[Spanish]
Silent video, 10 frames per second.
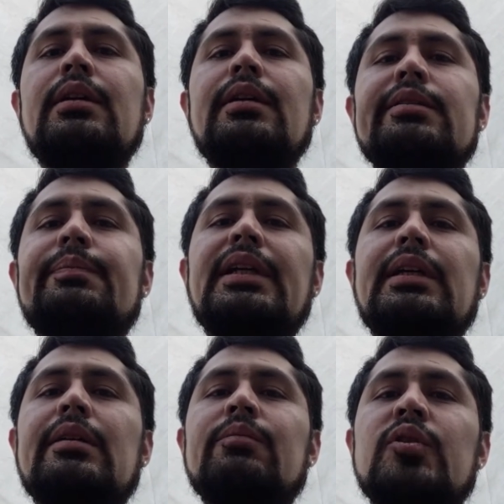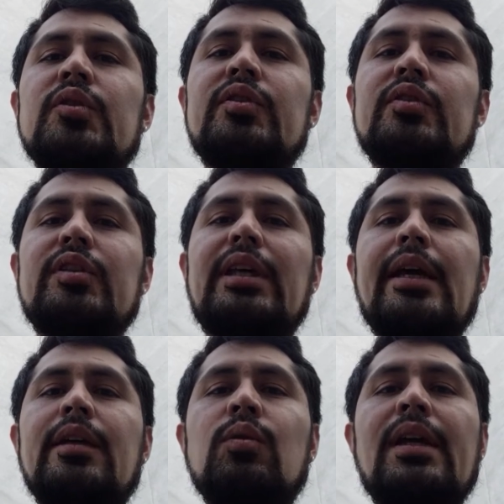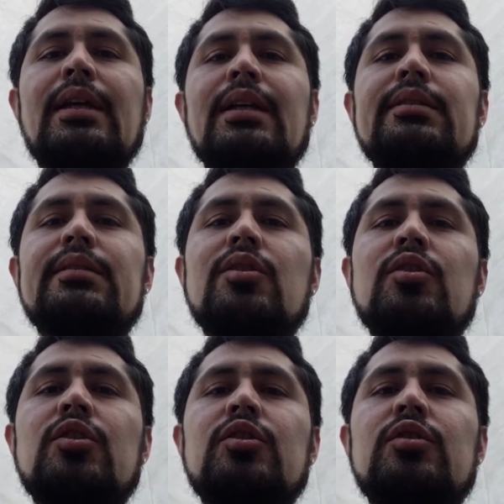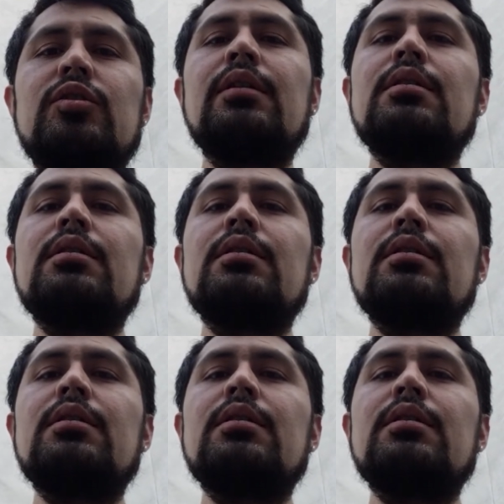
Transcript: explicamos que hay una relación